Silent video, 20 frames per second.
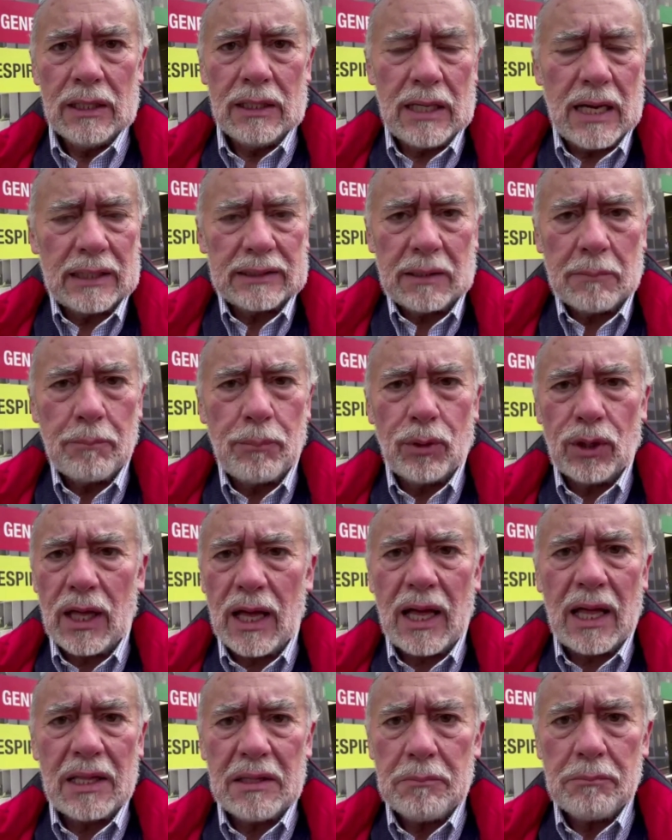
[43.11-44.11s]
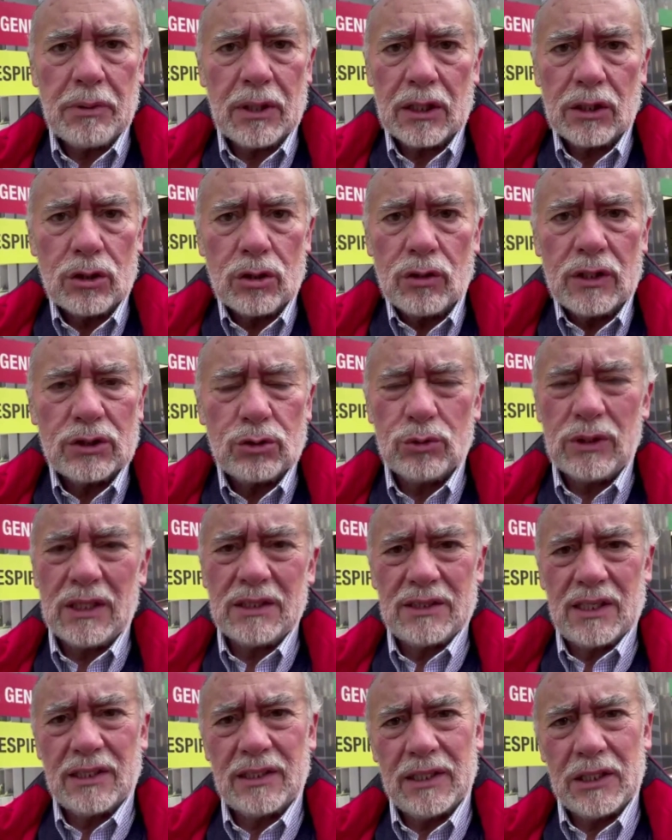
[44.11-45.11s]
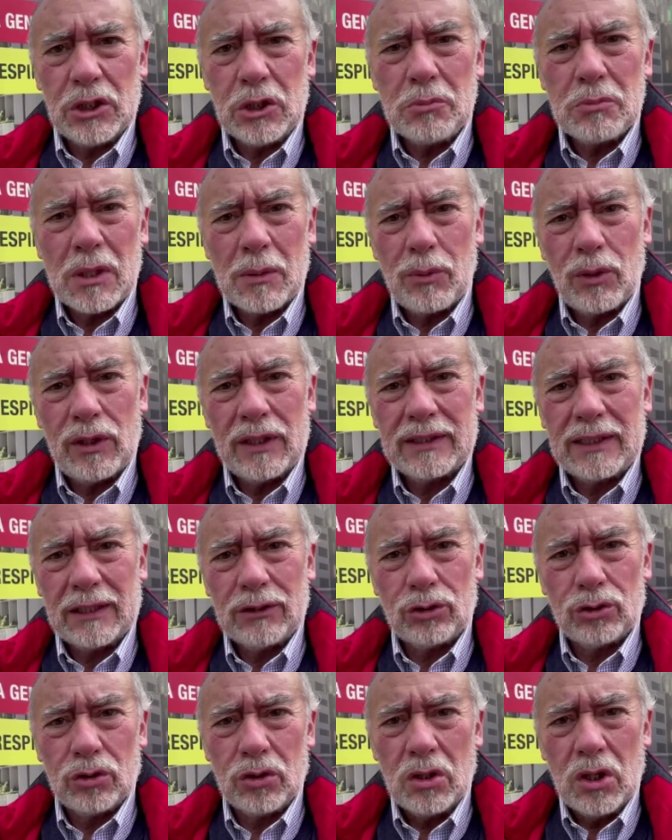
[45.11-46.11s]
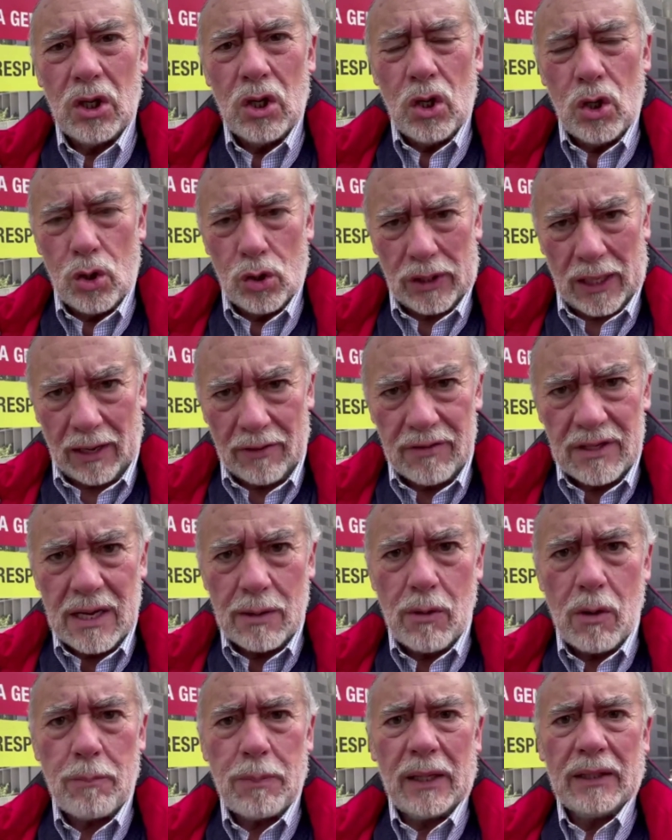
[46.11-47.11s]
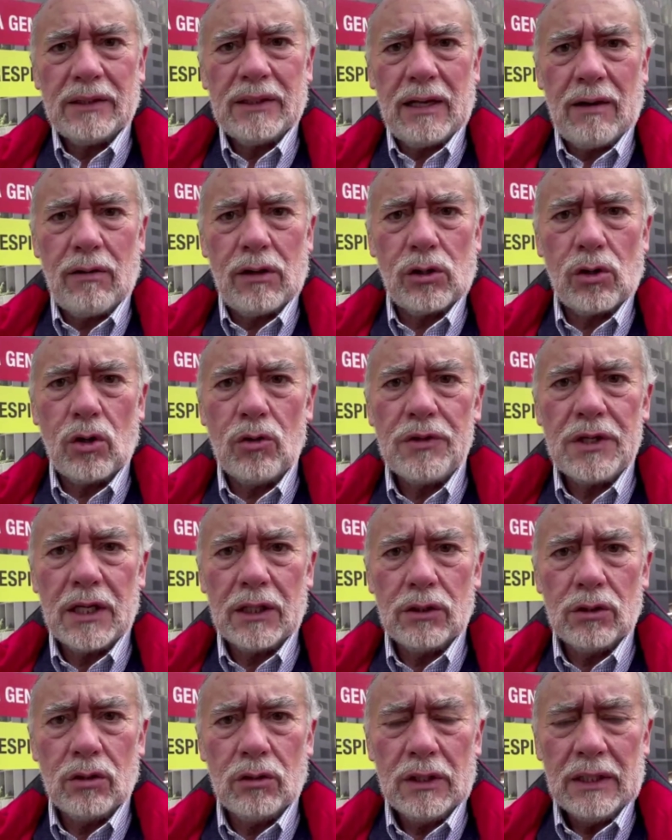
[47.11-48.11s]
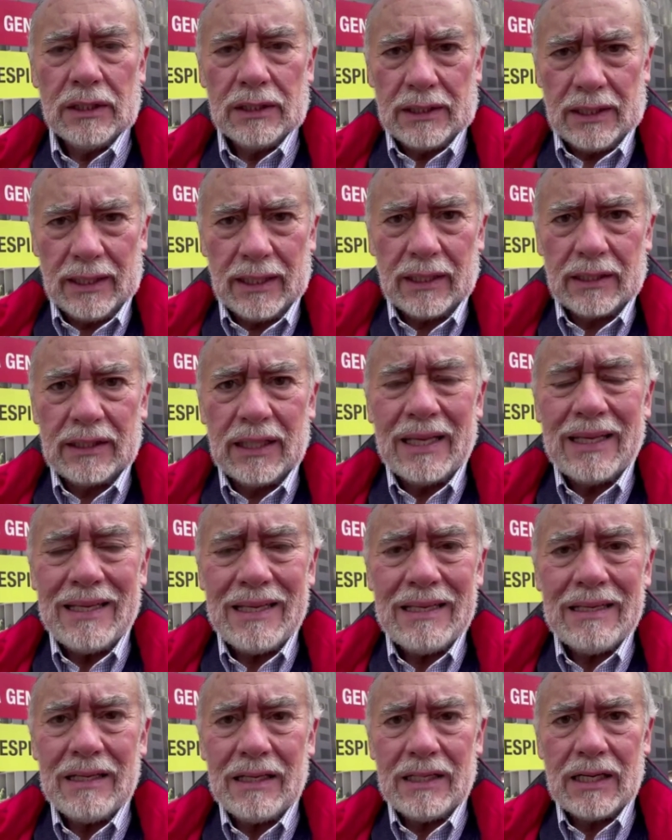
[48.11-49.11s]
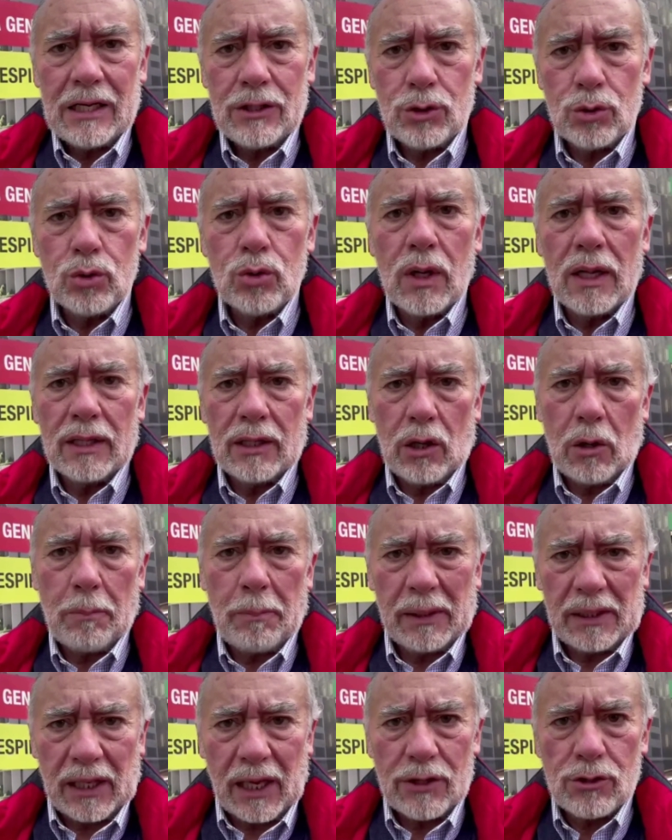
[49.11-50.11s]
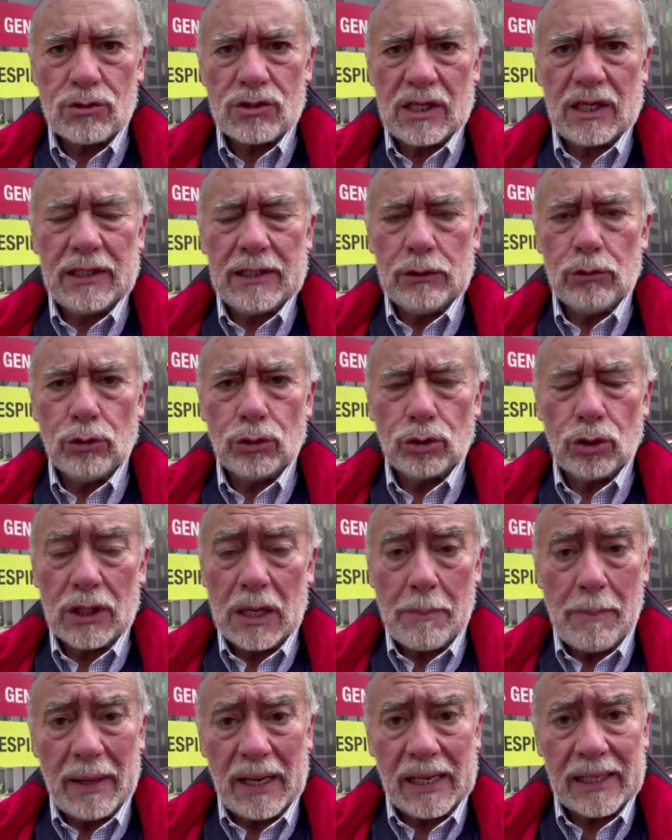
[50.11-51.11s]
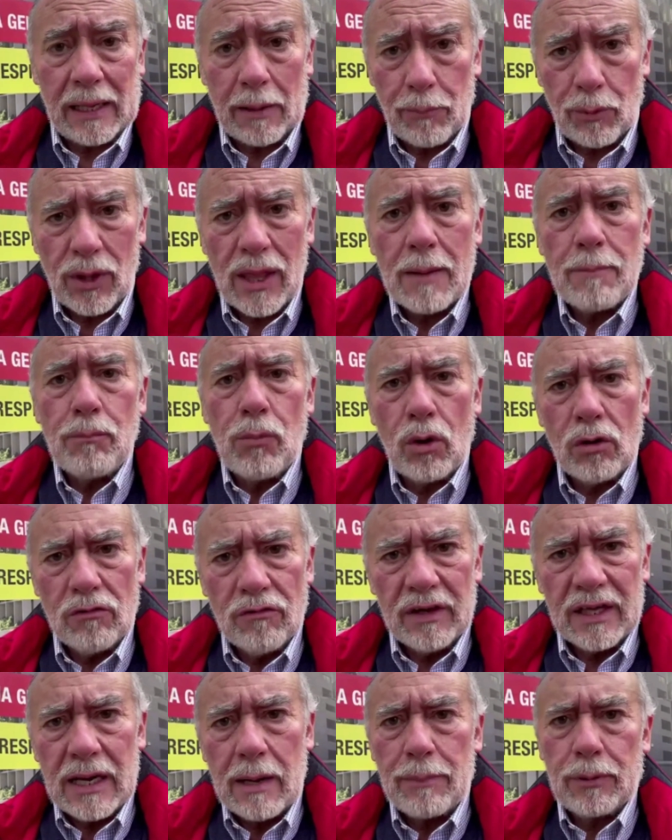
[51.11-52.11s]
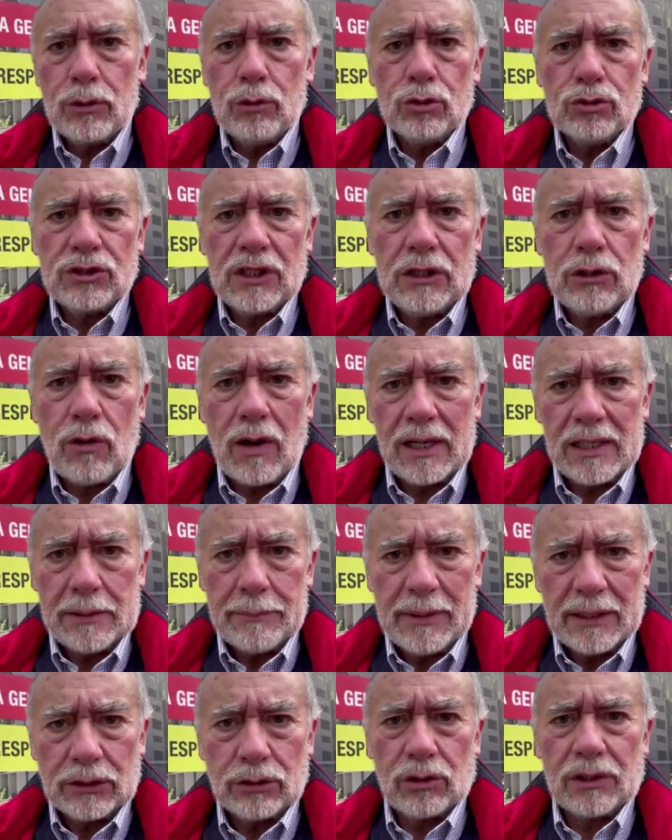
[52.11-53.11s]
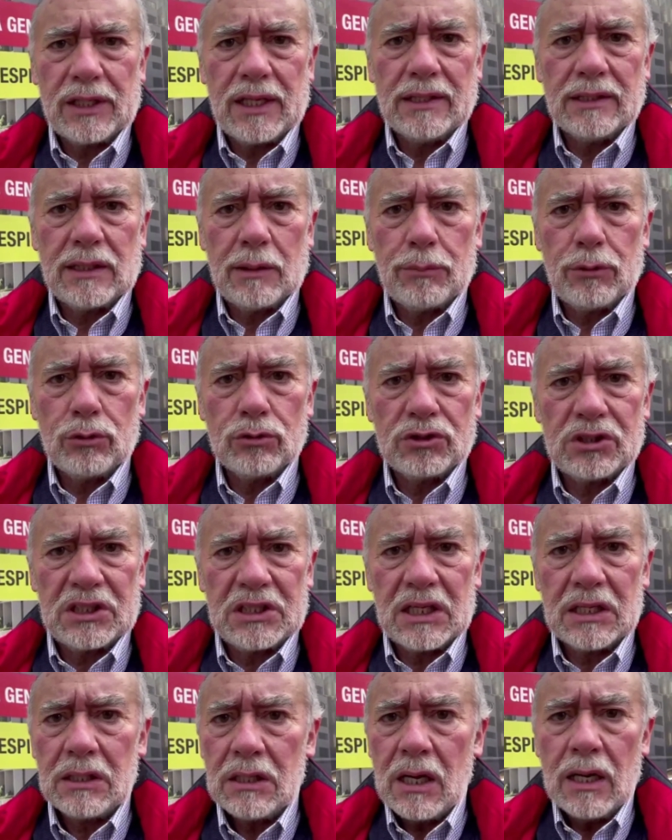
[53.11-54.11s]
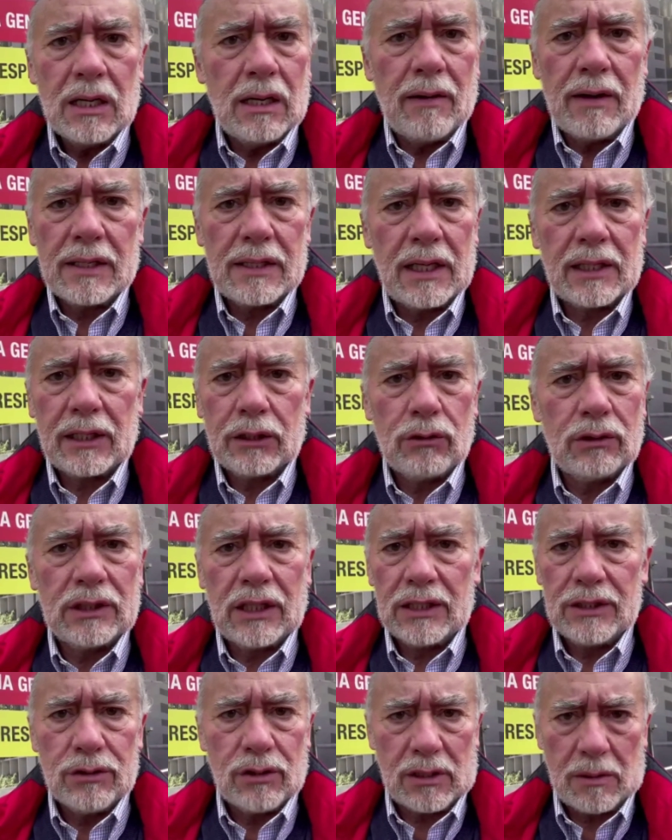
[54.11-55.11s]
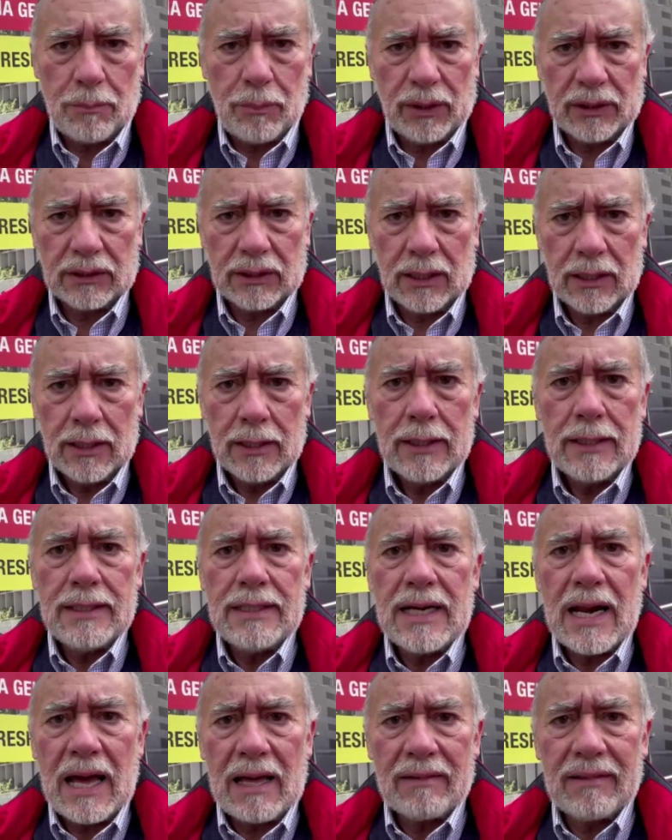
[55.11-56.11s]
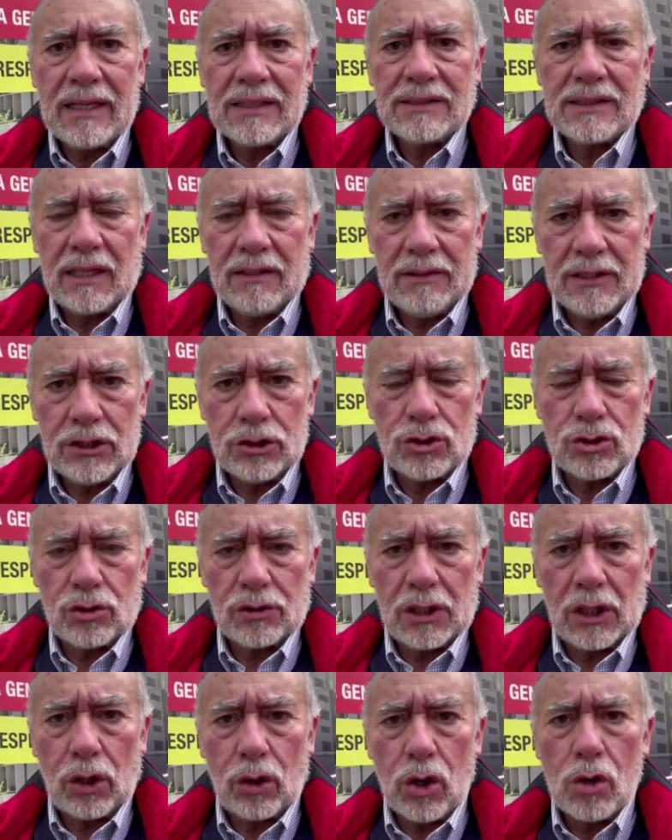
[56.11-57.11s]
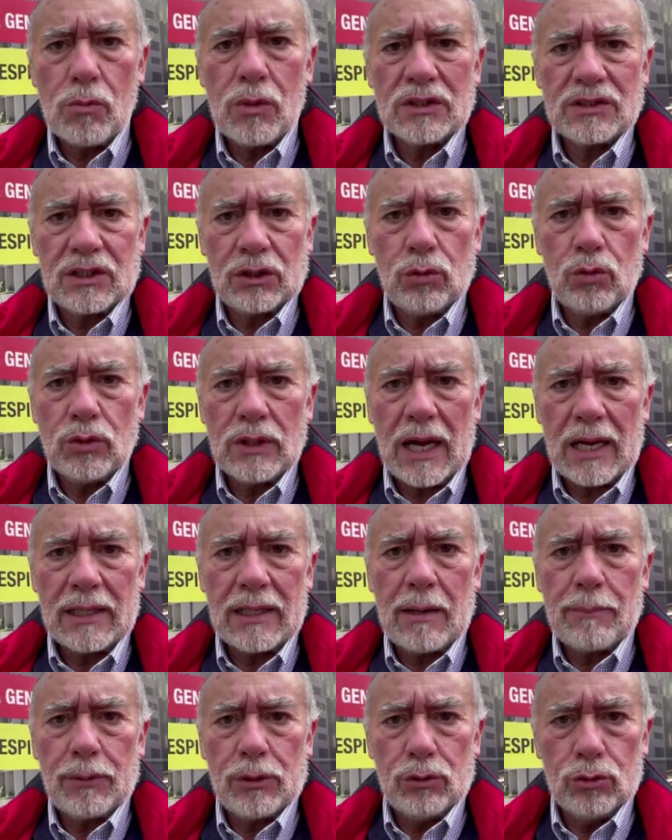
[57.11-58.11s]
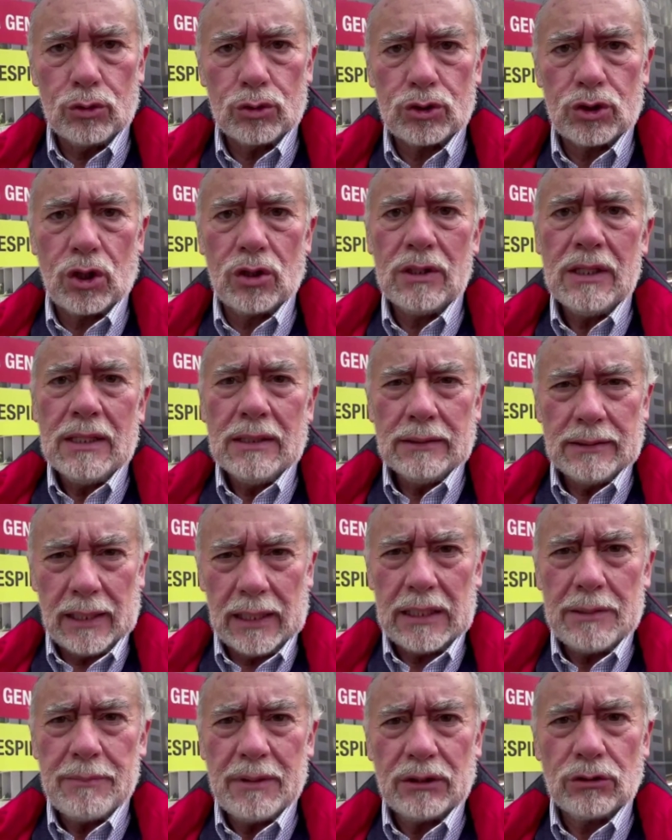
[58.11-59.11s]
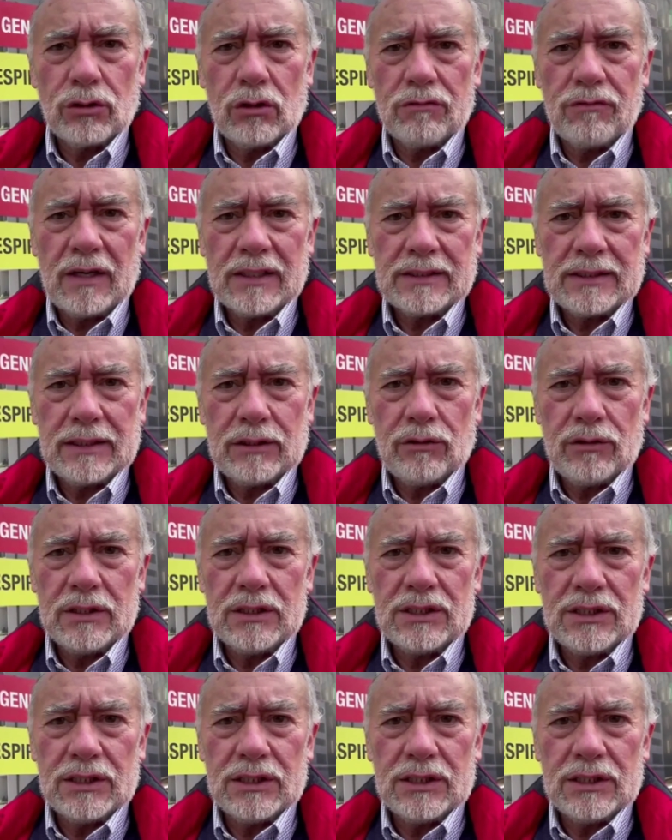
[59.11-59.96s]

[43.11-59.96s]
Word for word: La temporada de invierno es una incertidumbre, por lo tanto, lo que habíamos planteado al gobierno, que es de ir en ayuda de los pequeños agricultores para que puedan volver a producir los alimentos que antes producían, la verdad es que no ha tenido respuesta. Nada se ha dicho de cómo asegurar la producción de alimentos básicos en